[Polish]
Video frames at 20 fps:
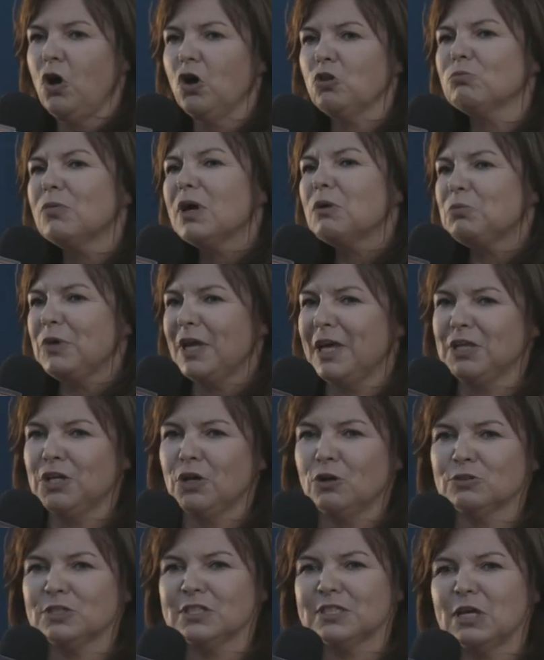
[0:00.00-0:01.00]
on ma
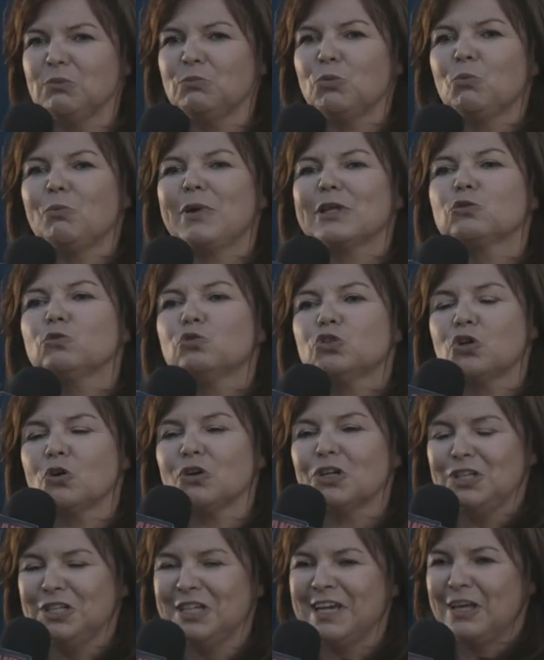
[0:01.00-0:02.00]
pieniądze, bo ma
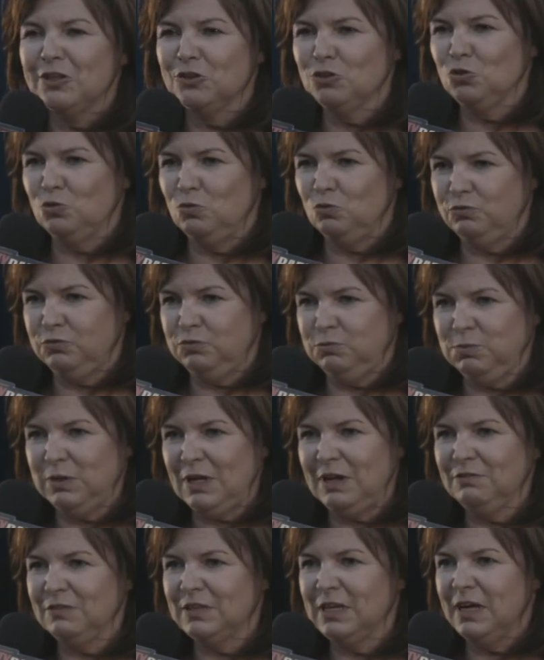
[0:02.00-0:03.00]
dużo klientów,
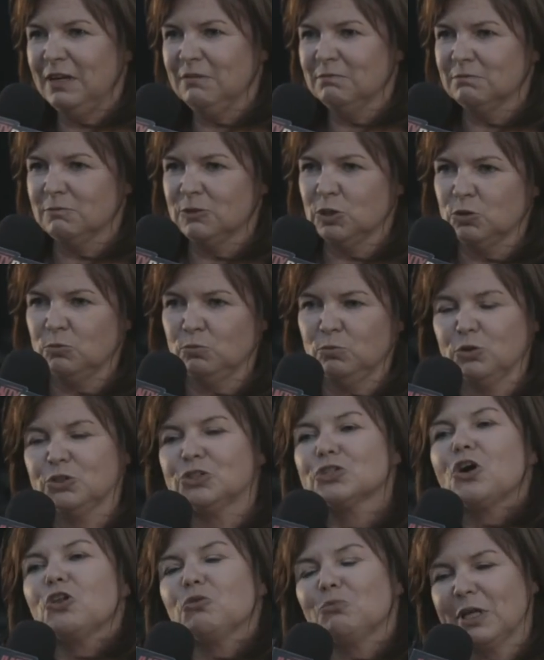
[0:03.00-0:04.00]
prawda? Bo
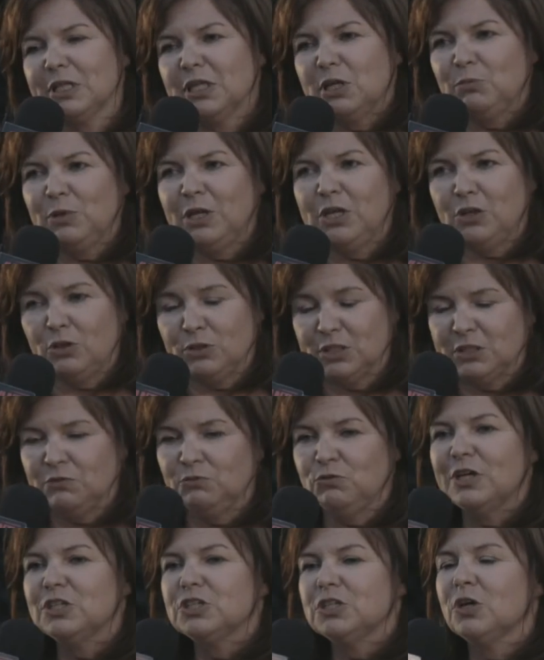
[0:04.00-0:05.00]
skąd ma te
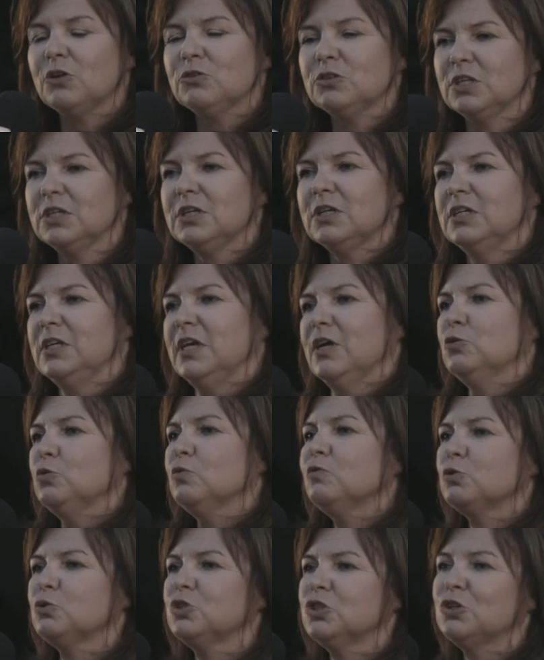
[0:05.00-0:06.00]
pieniądze? Właśnie od tych
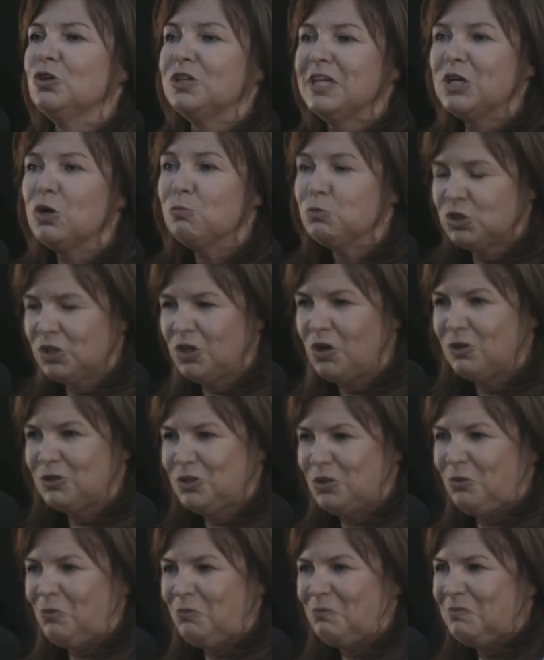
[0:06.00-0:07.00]
klientów, którzy do niego
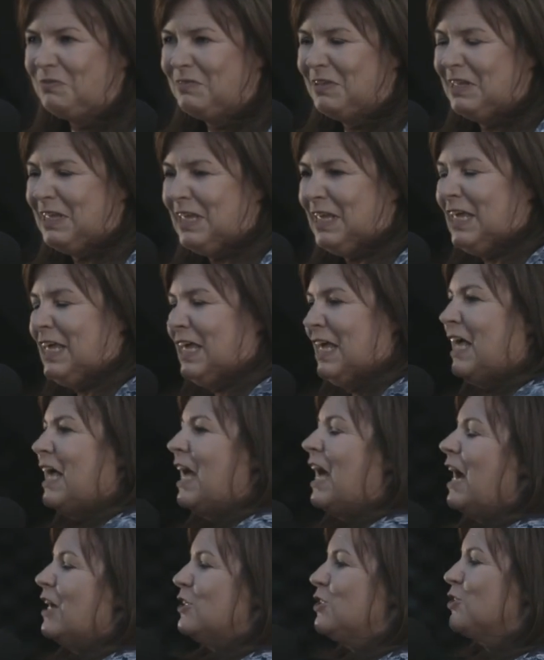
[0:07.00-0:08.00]
przychodzą.
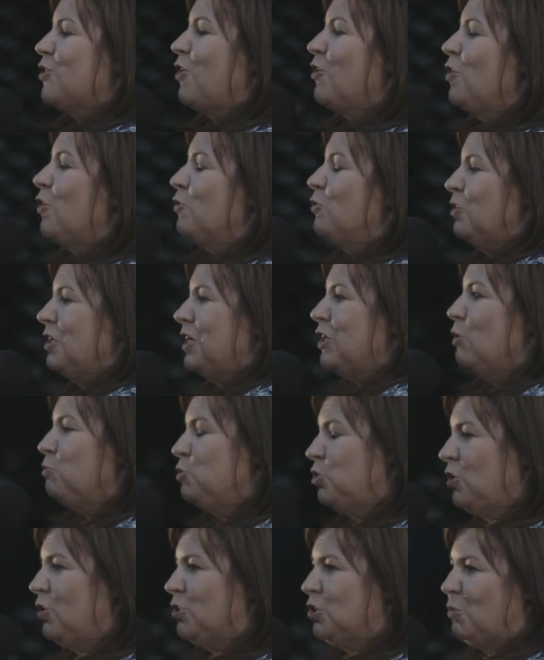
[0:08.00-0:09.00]
A skoro do niego
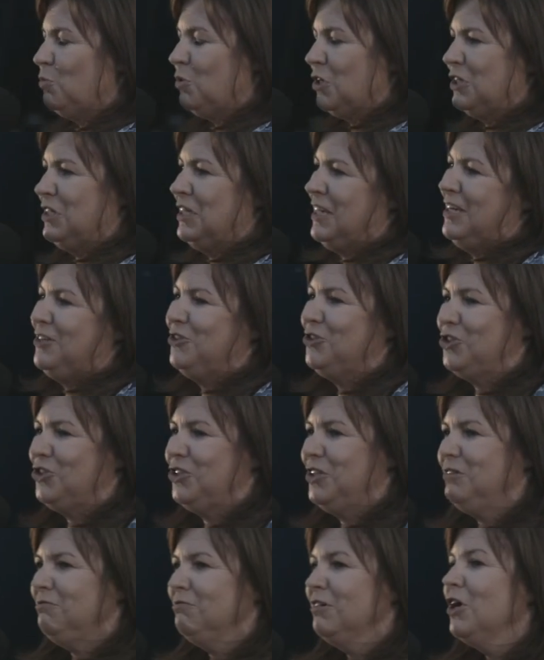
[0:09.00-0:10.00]
przychodzą
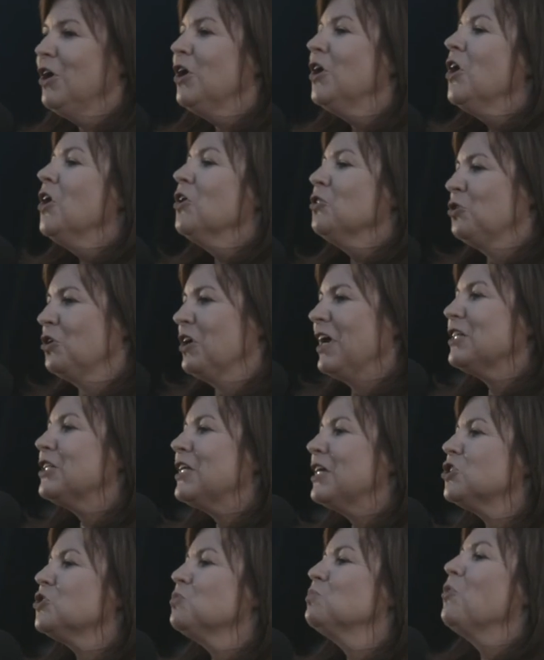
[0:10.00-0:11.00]
klienci, to ja
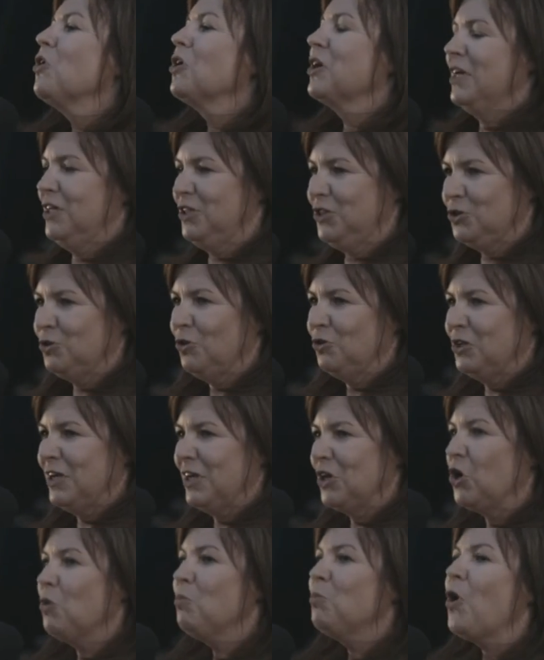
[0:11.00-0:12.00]
też mogę iść do
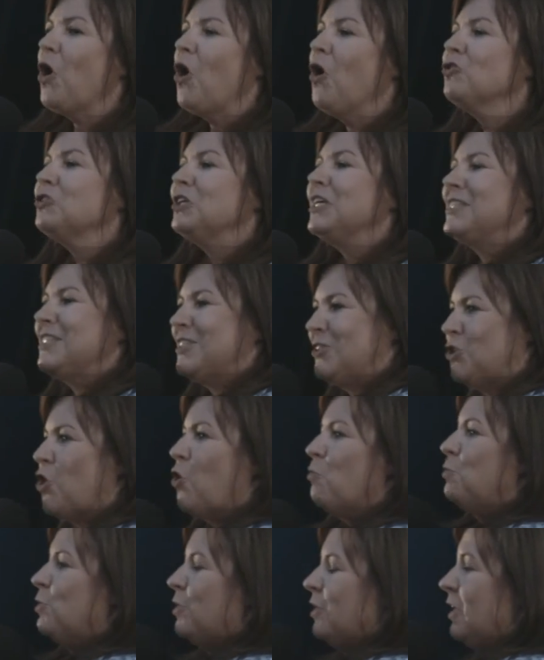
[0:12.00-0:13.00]
niego, bo on jest
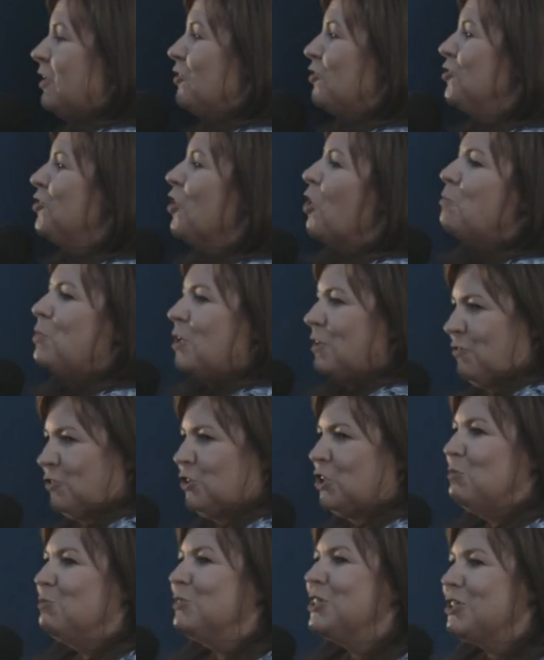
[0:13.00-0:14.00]
dobry, dobry w
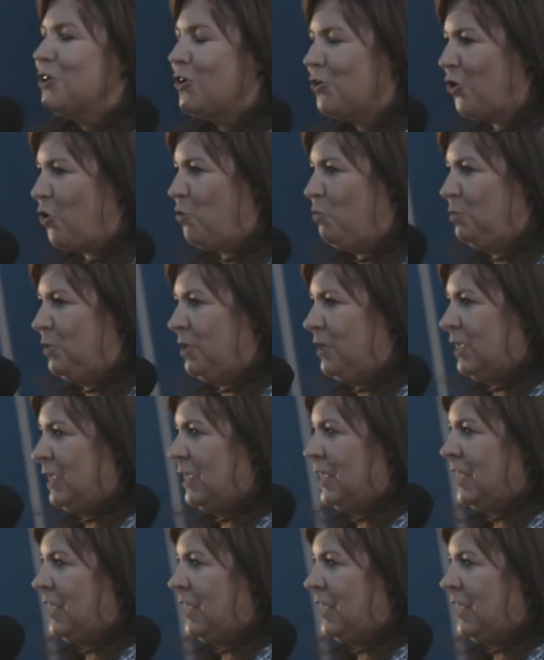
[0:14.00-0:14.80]
tym, co robi.